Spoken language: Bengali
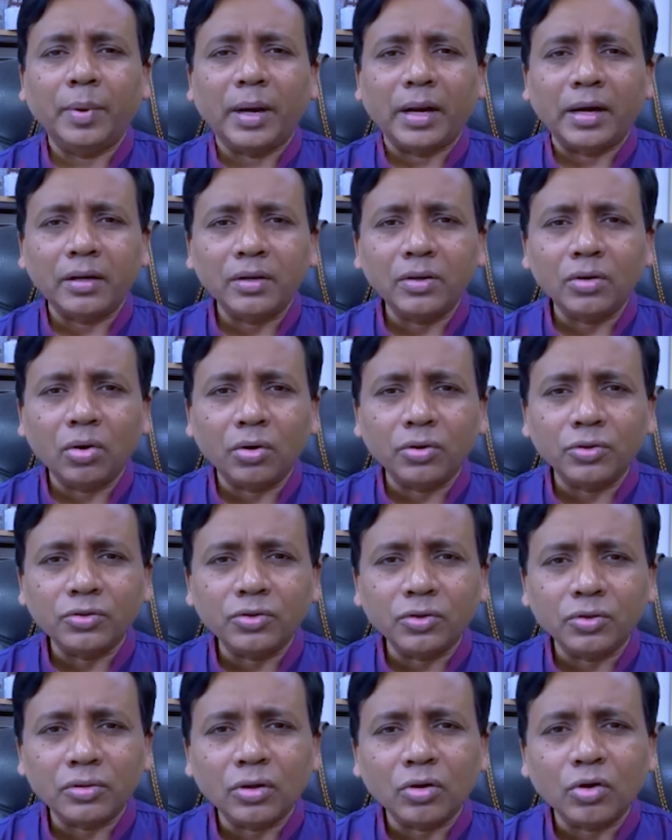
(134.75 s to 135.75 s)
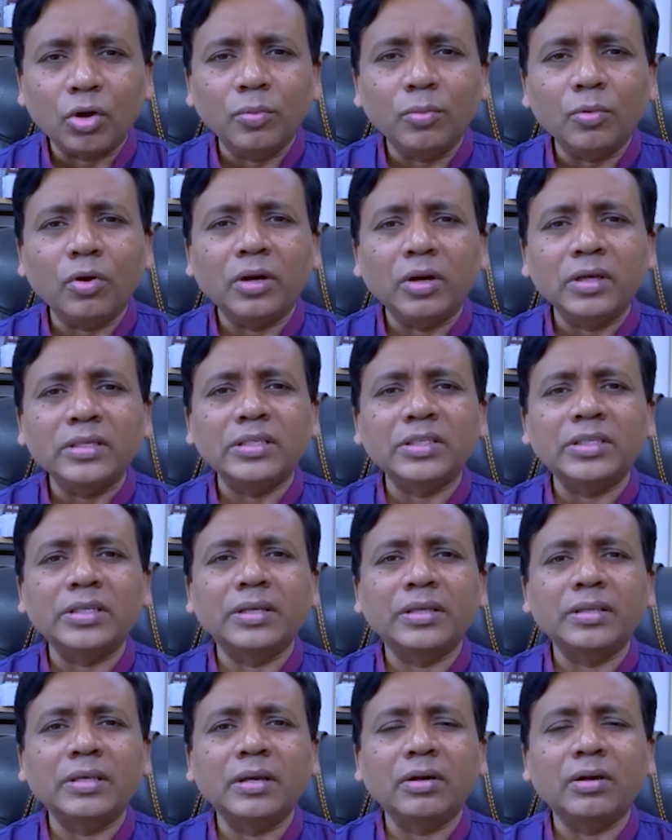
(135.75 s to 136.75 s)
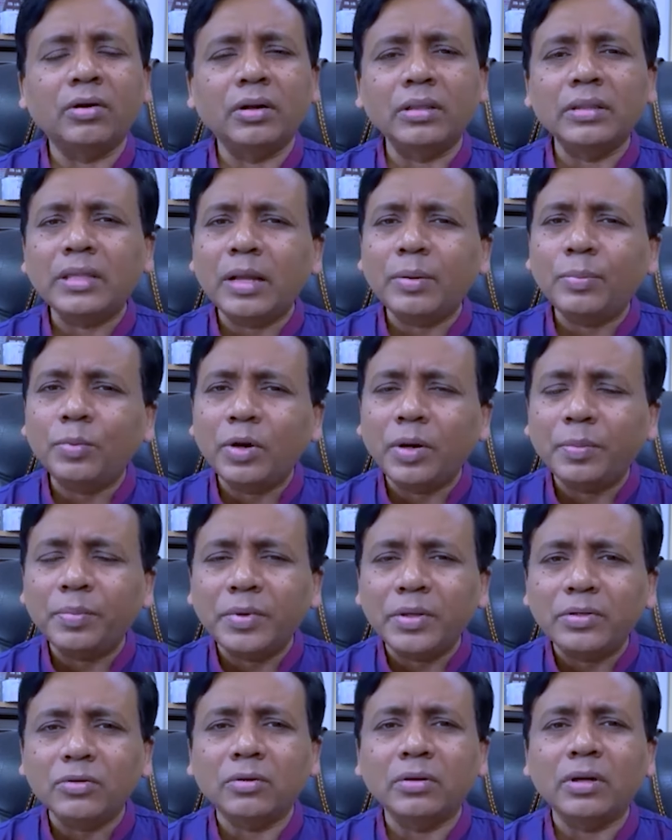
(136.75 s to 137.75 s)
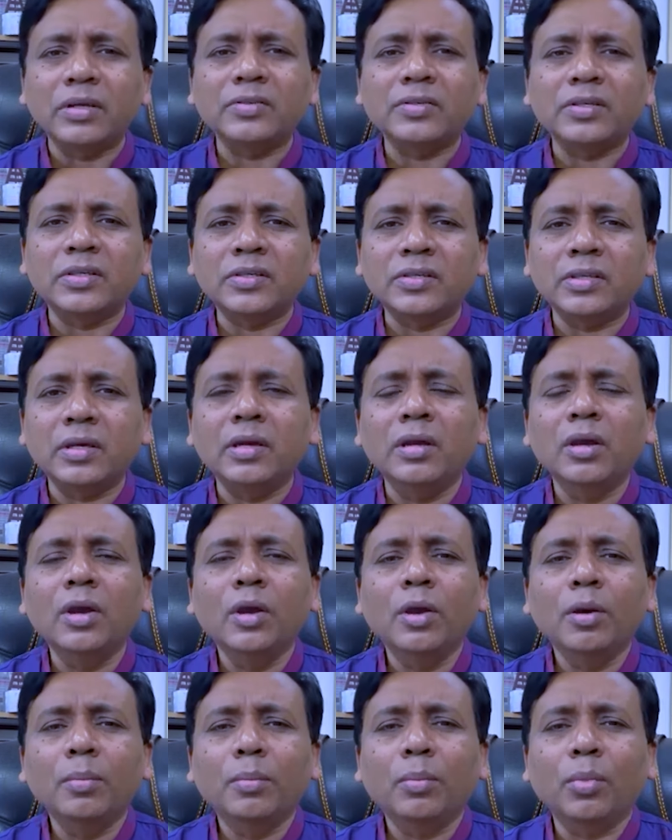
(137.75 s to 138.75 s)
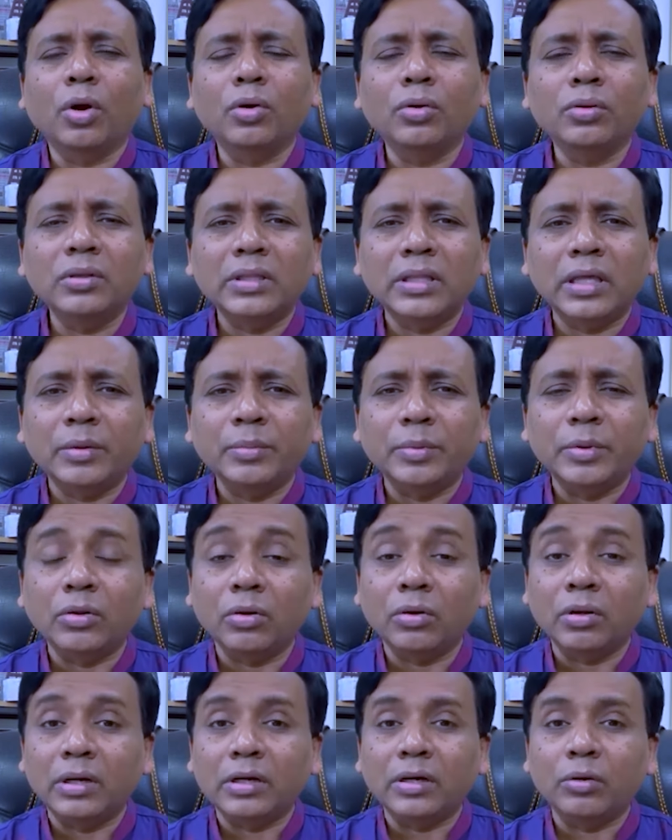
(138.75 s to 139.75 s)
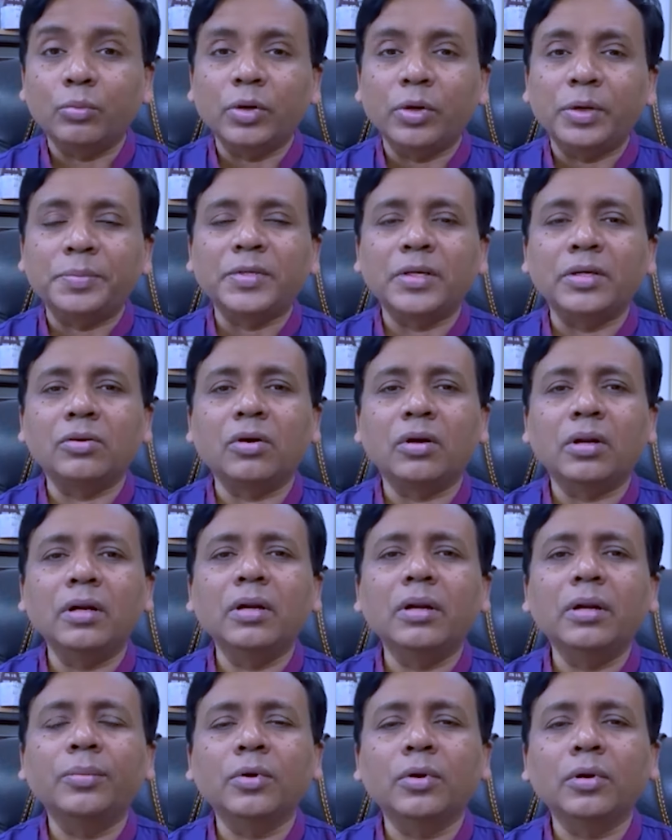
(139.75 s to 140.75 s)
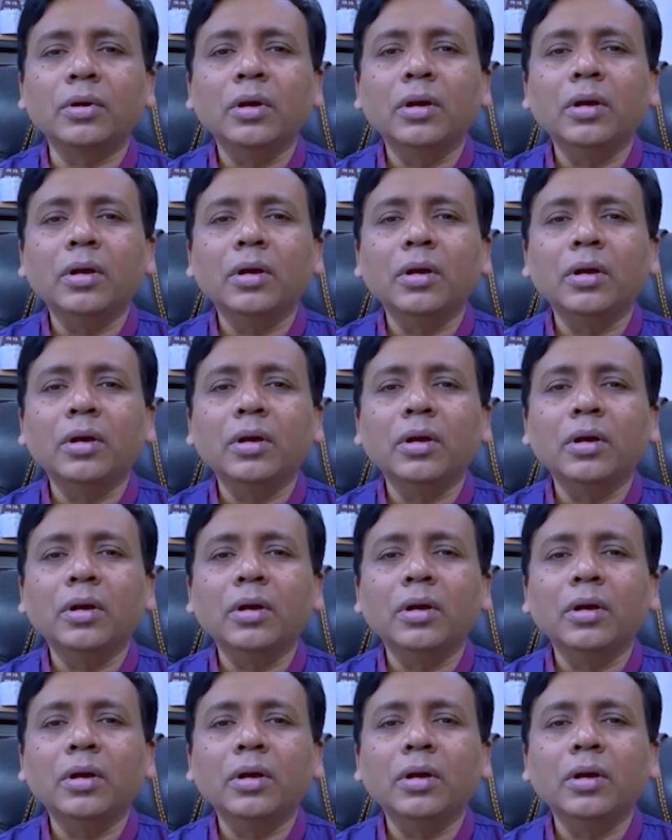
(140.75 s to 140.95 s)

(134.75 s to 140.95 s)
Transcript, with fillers: মার্কেটিং খরচ যতটা কম করা যায় সেটা দিয়ে করেন তারপর আপনি যখন আস্তে আস্তে বড় হতে থাকবেন তখন একটা ওয়েবসাইট করেন এবং